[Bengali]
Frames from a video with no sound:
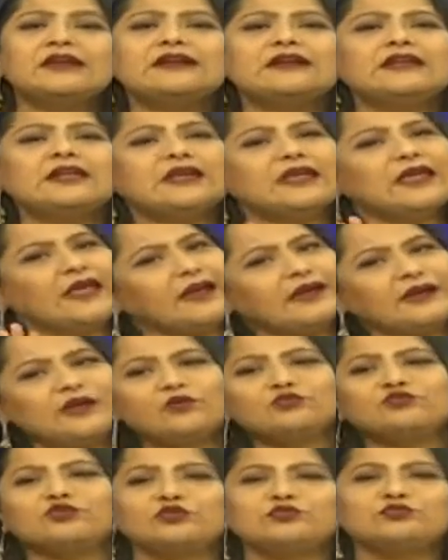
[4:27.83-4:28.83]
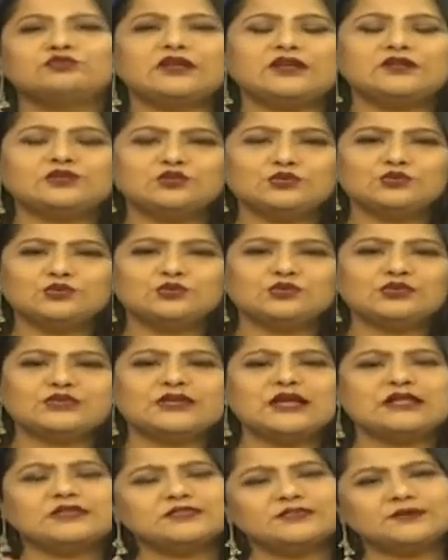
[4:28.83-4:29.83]
ঠিক এটাও ততটাই জরুরি
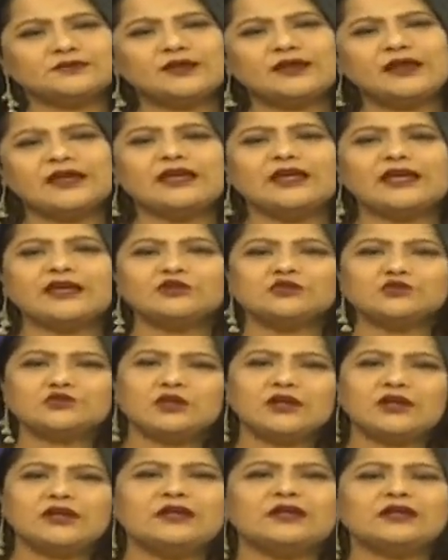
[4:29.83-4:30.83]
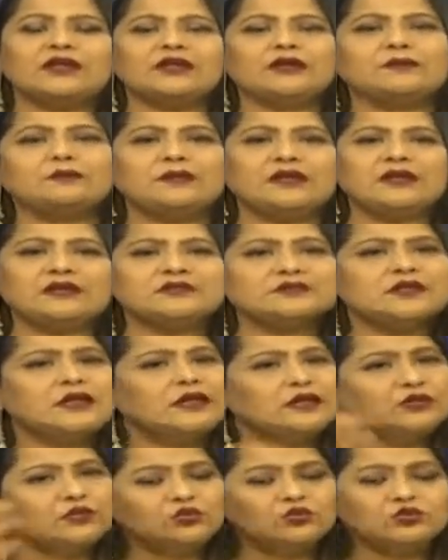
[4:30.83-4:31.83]
রাত্রেবেলা একটুখানি কেরাপ্লেক্স
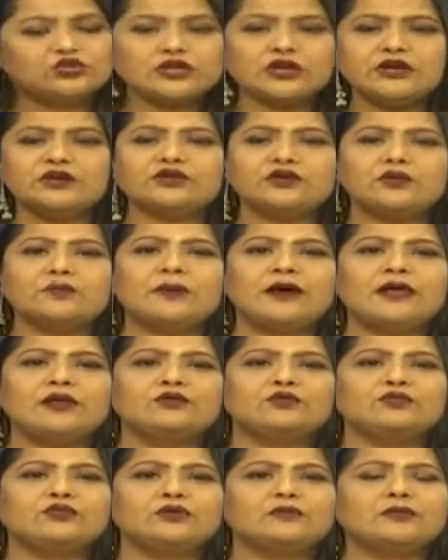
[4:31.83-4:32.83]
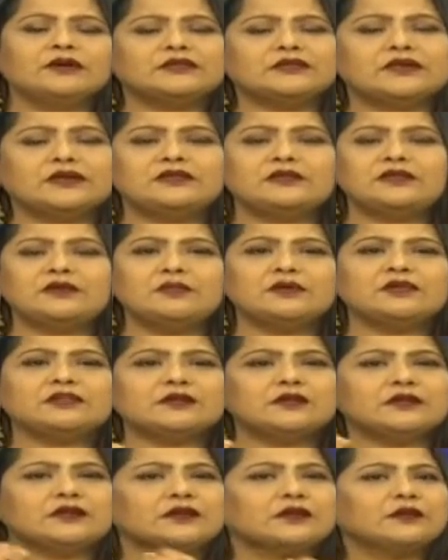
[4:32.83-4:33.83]
দু চার ড্রপ ভালো করে মাথায় দিয়ে
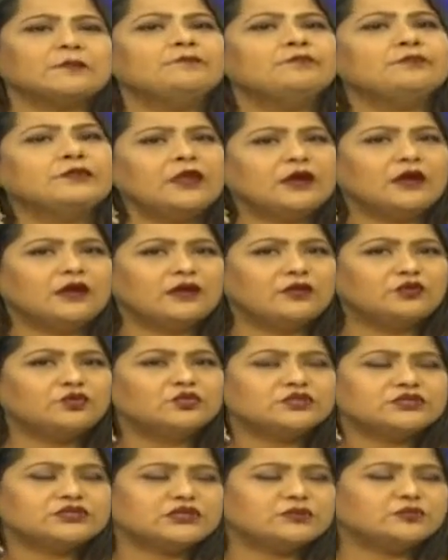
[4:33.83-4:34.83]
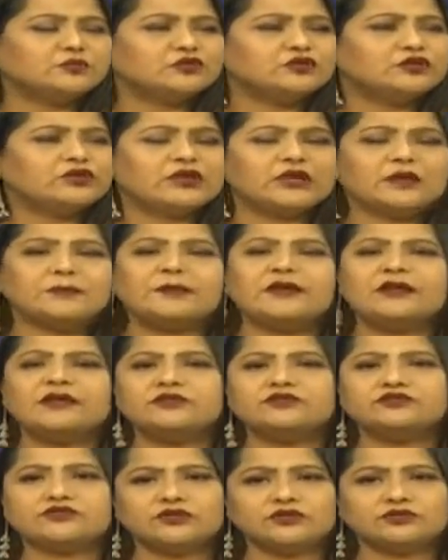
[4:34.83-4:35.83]
মাথাটা রুটসের মধ্যে এটাকে
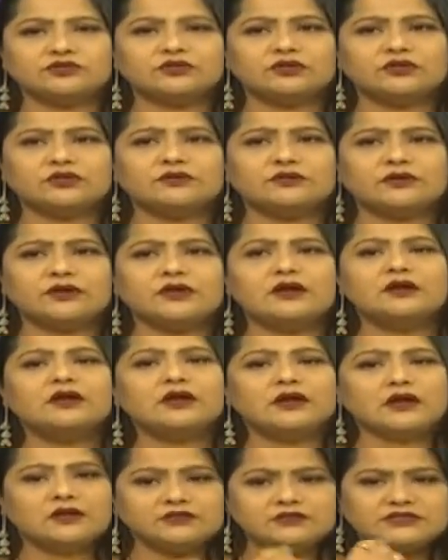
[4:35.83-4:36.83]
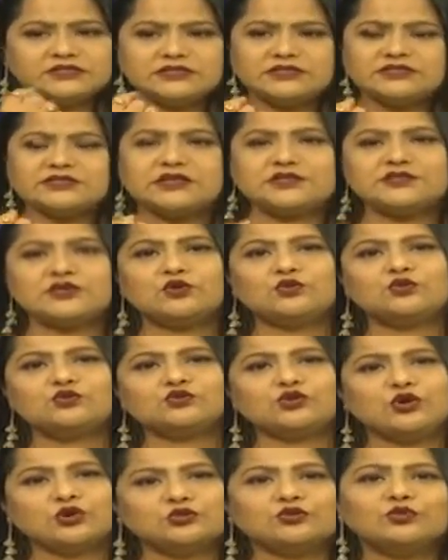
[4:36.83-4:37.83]
পেনিট্রেট করে দেওয়া কারণ জিনিসটা যখন
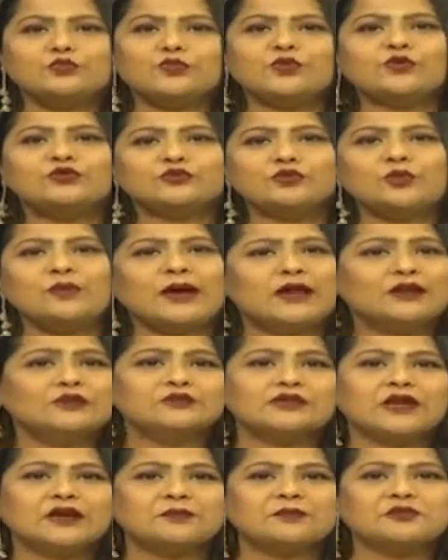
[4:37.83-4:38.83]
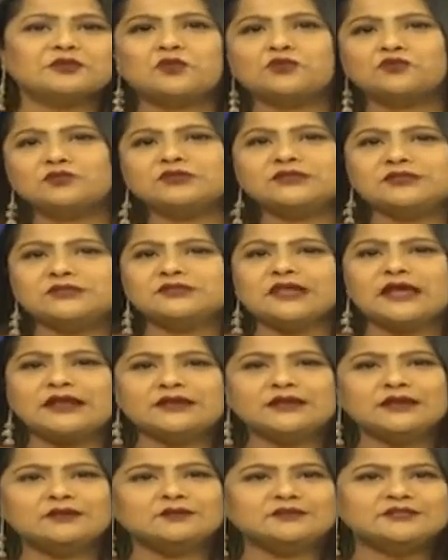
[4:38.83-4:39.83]
শক্ত পোক্ত ভালো থাকবে তখনই তো তাই
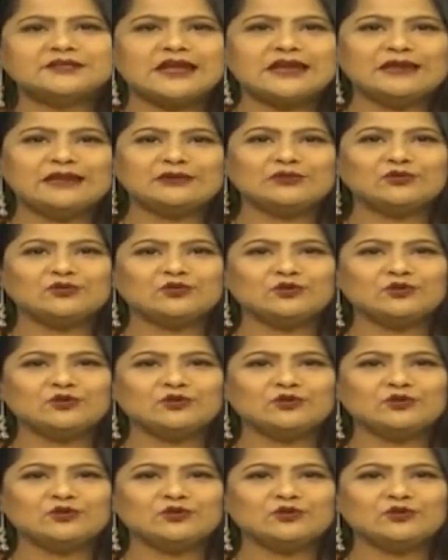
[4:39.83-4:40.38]
নিয়ে আমি স্টাইলিং করি